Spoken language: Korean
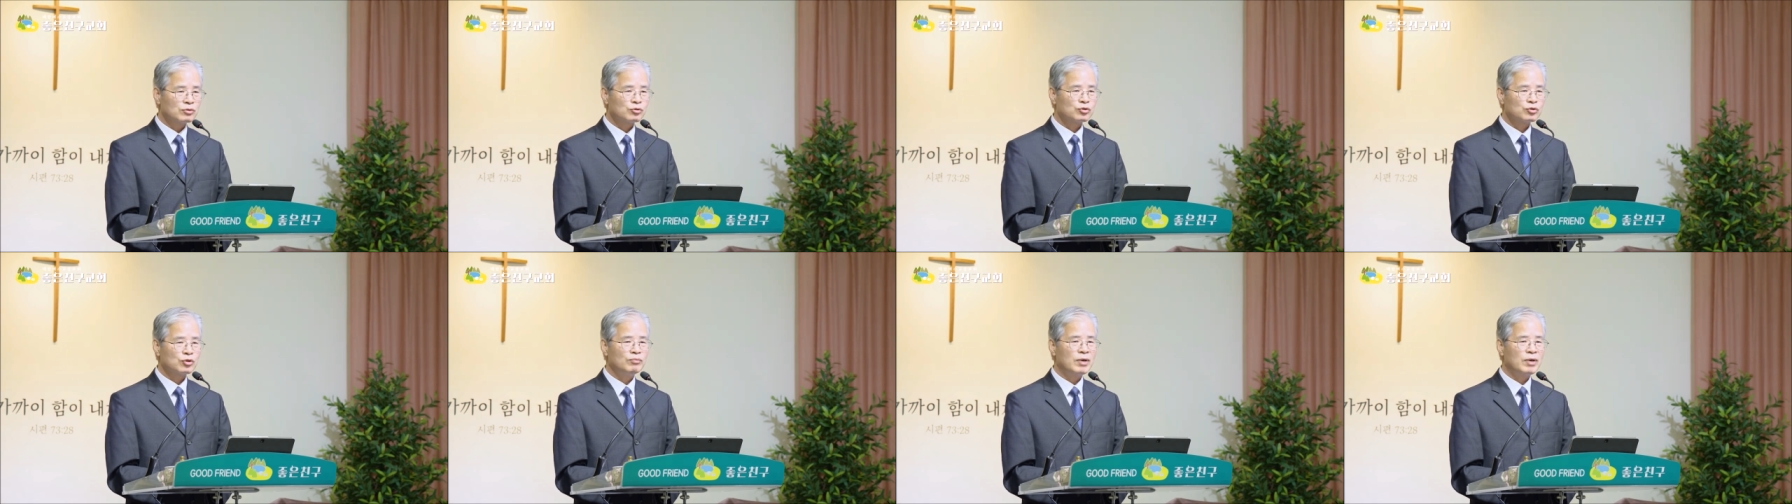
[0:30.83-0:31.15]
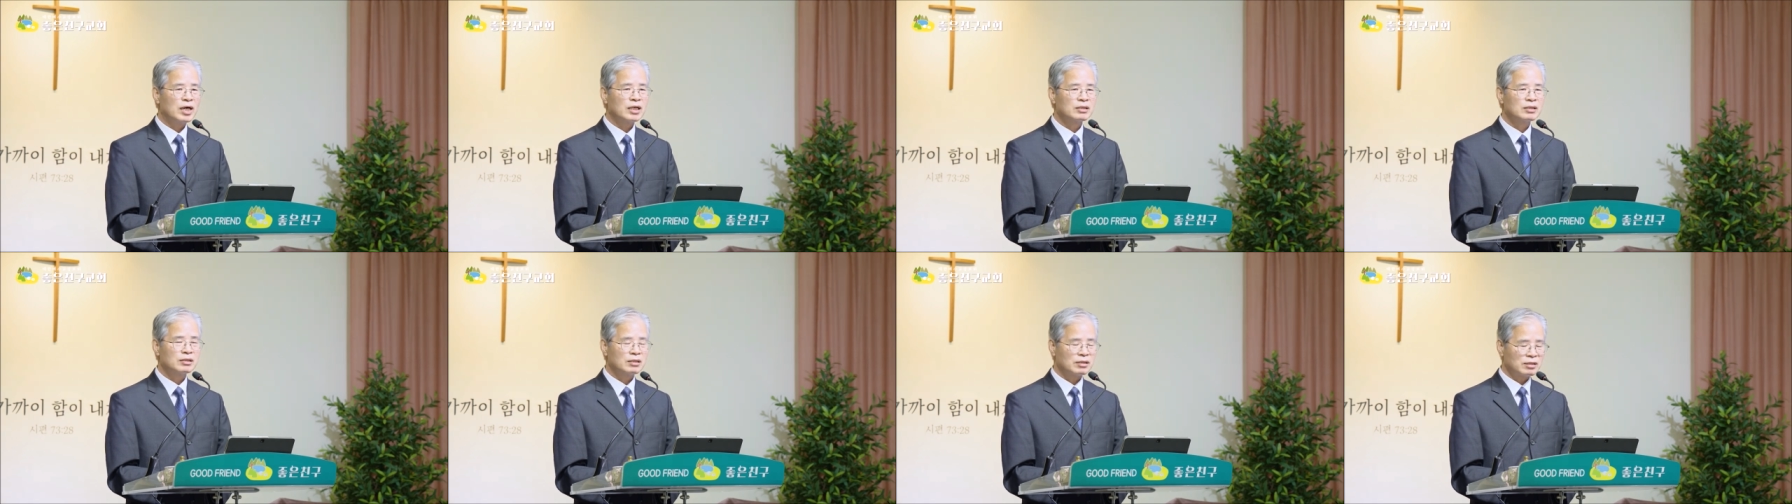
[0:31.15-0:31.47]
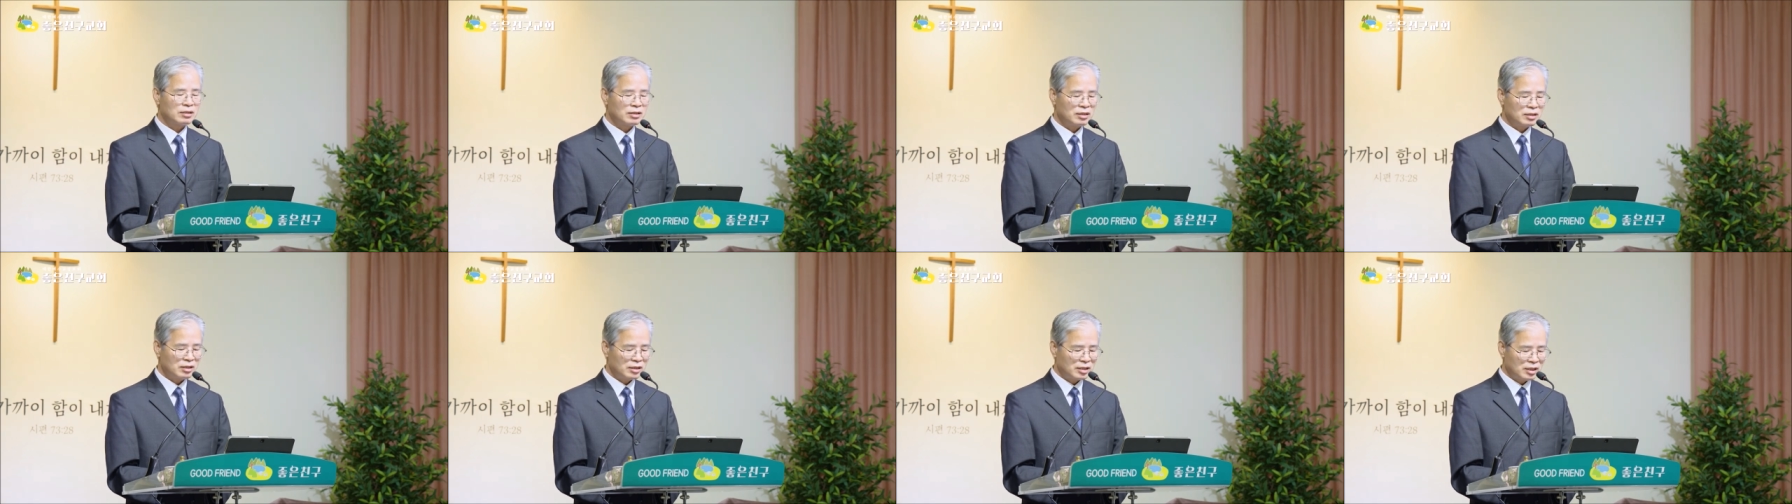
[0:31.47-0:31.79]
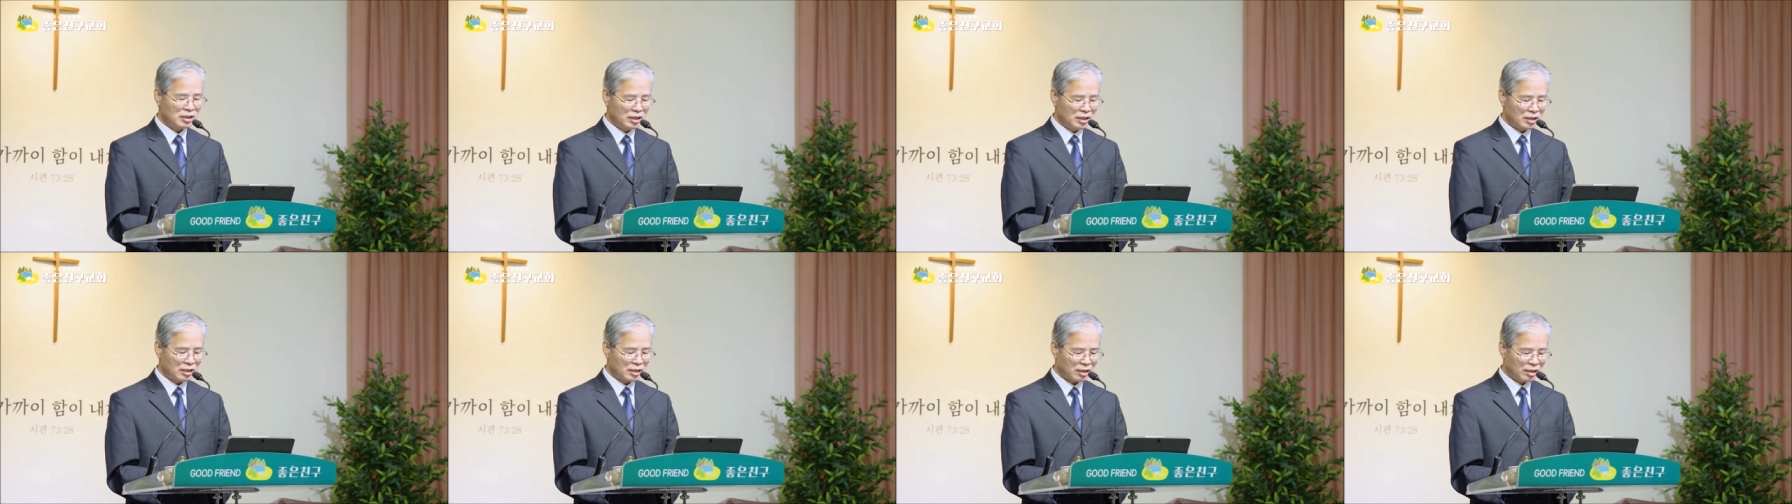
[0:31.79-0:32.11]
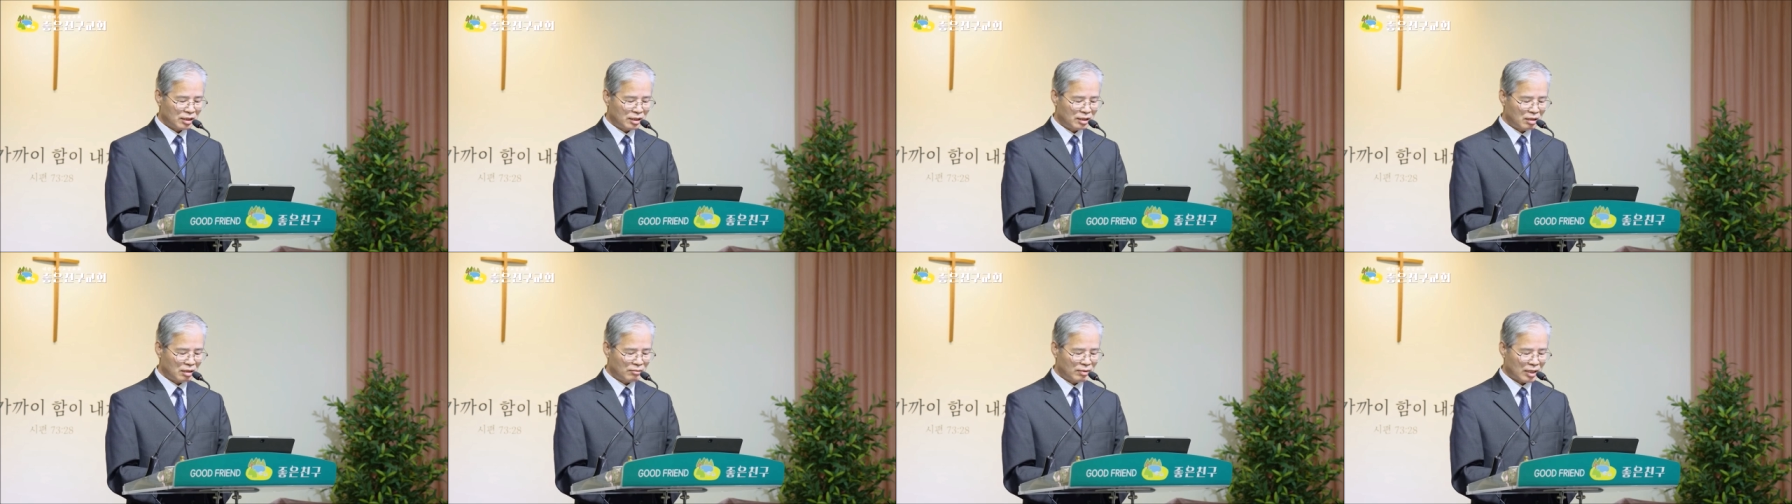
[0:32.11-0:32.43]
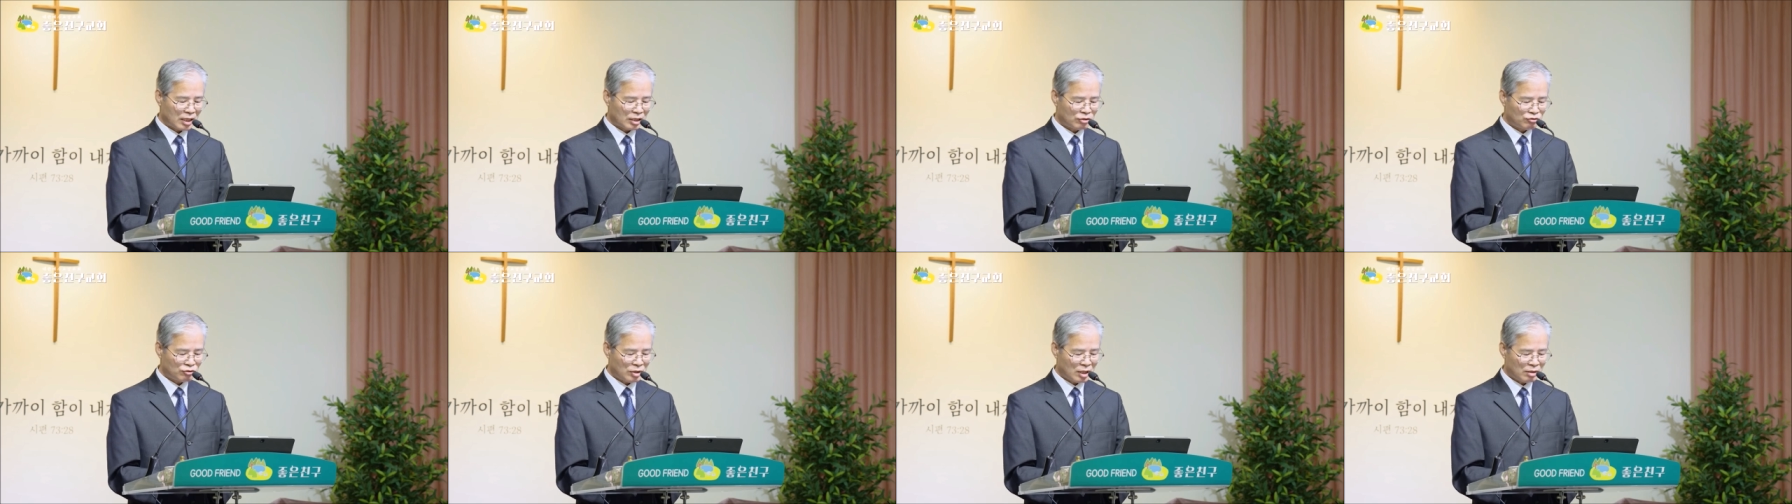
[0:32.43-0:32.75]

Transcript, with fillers: 초막절을 기념하기